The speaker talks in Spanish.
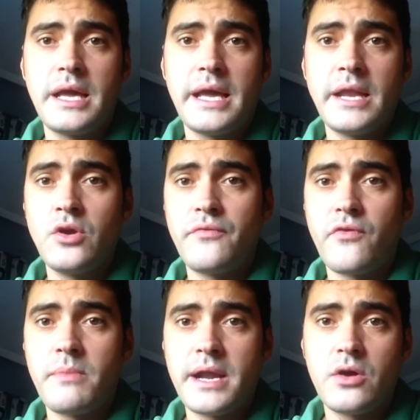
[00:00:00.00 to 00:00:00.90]
que no
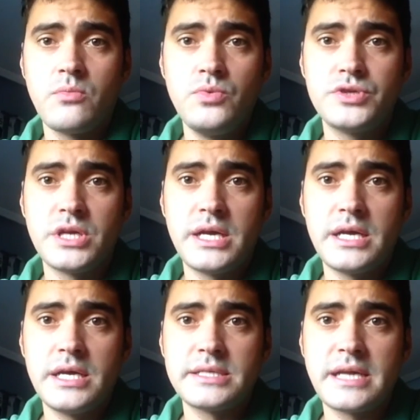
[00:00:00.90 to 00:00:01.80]
formará con
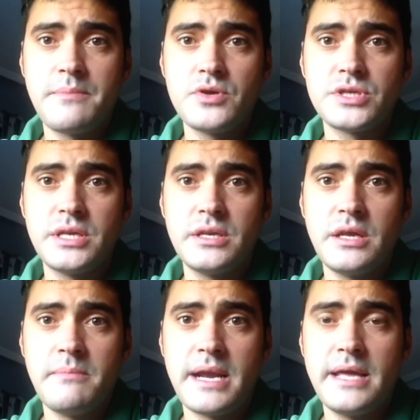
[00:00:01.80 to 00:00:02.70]
muchos cambios en,
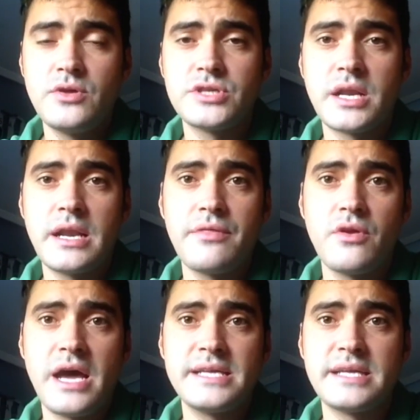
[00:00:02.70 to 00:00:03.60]
en Balaidos en
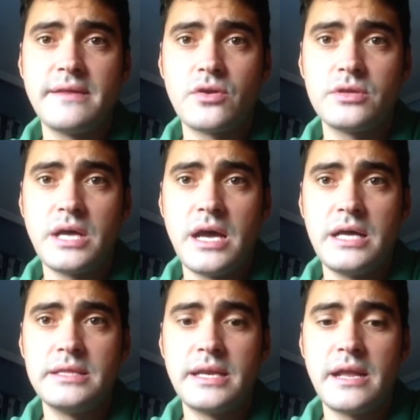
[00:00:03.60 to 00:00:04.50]
relación a esa derrota
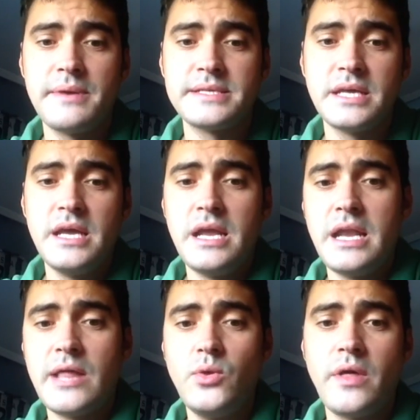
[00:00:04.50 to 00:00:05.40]
ante el Alavés.
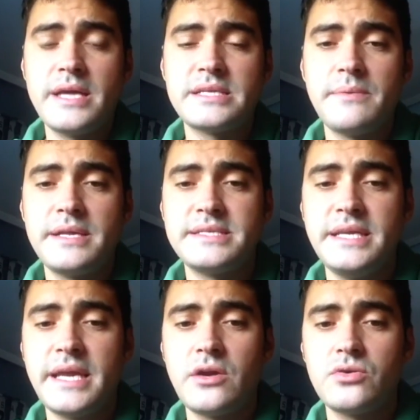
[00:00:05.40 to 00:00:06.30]
La duda es saber
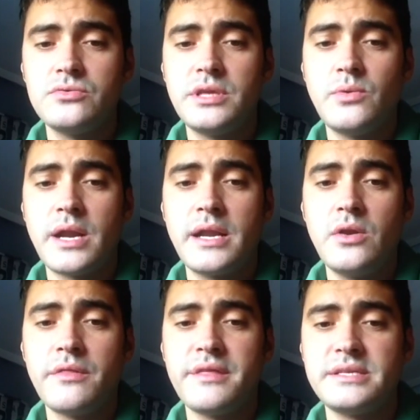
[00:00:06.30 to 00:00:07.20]
si Keiko continuará en el
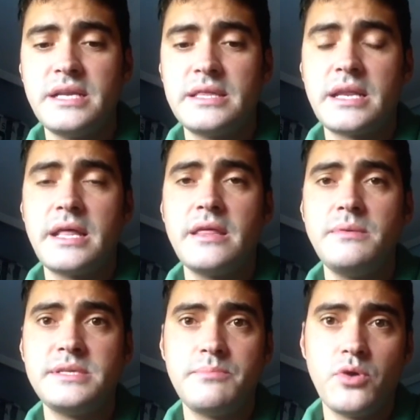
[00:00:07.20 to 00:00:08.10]
11, si la entrada de
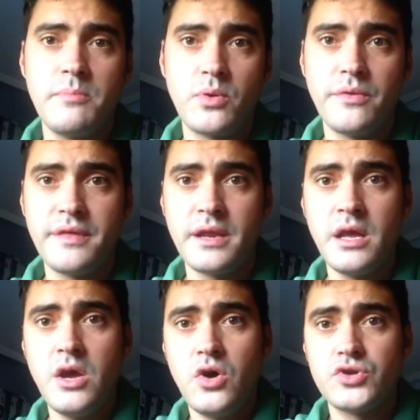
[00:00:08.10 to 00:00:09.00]
Ibi se puede producir,
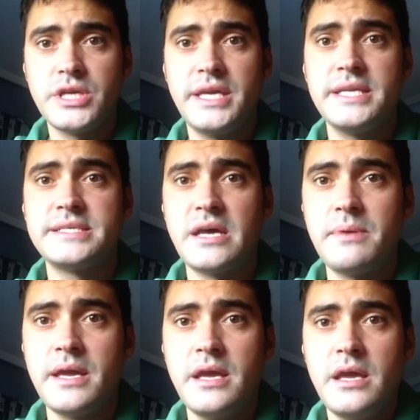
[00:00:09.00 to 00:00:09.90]
o si quién
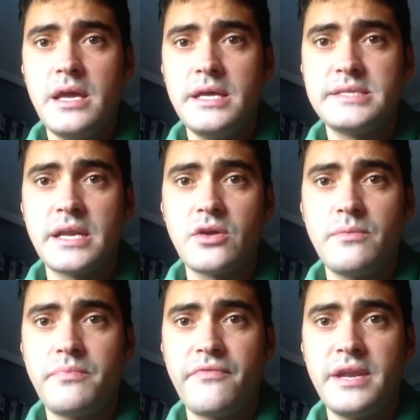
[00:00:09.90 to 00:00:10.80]
sabe, eh,
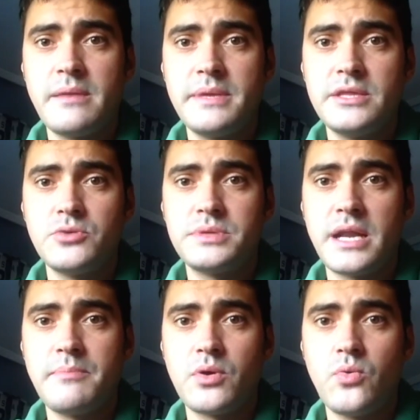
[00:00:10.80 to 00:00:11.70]
Sergio finalmente
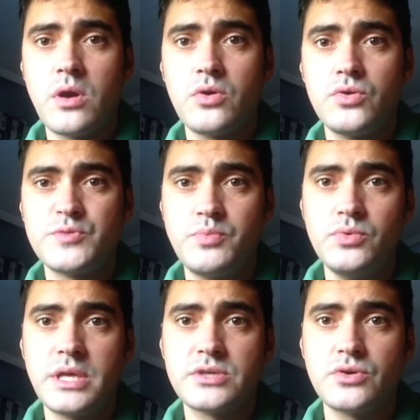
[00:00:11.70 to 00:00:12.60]
optará por jugar con dos
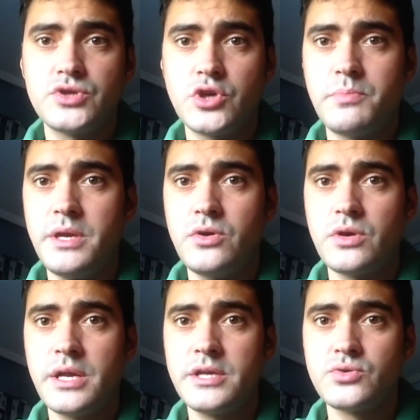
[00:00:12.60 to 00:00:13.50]
puntas, con Chop y
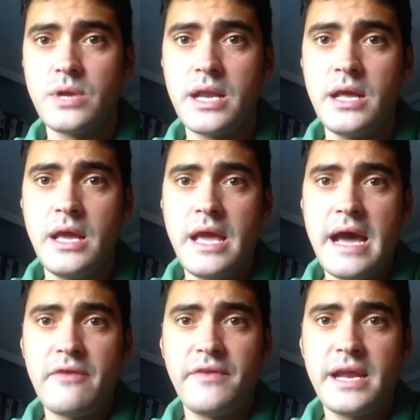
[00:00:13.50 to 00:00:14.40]
con Enes Unal.
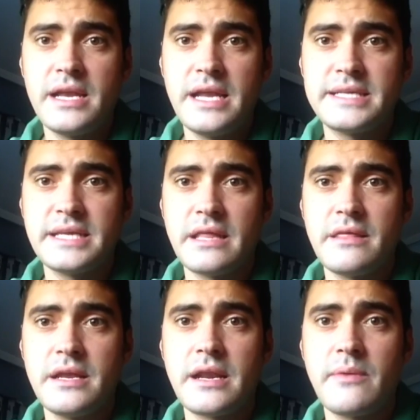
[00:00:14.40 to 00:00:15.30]
Al final, la
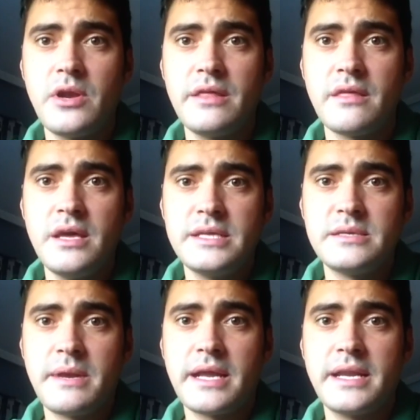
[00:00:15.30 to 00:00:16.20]
exigencia del Rebeliz
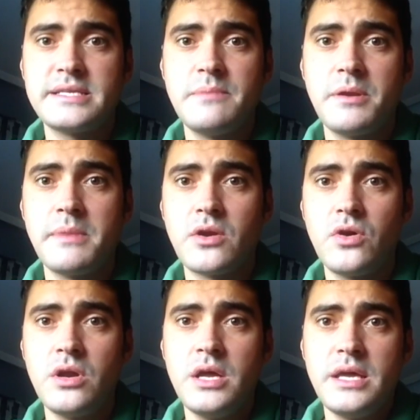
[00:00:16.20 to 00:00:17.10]
se marca en ese primer
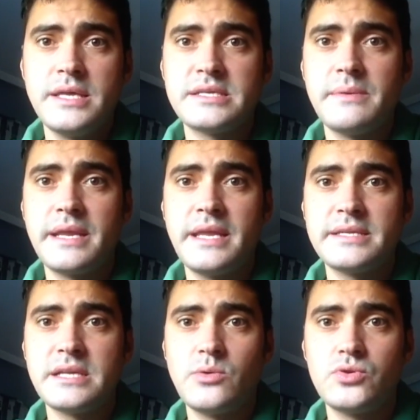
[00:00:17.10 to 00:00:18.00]
gol y en saber quién
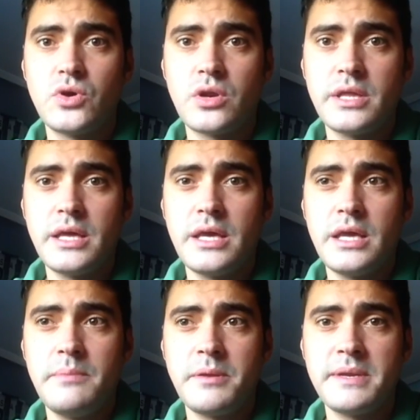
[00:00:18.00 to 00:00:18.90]
es el autor
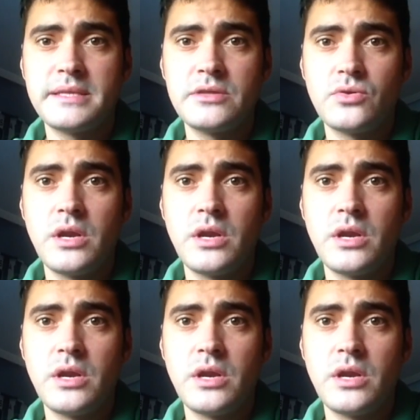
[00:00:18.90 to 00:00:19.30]
del primer tanto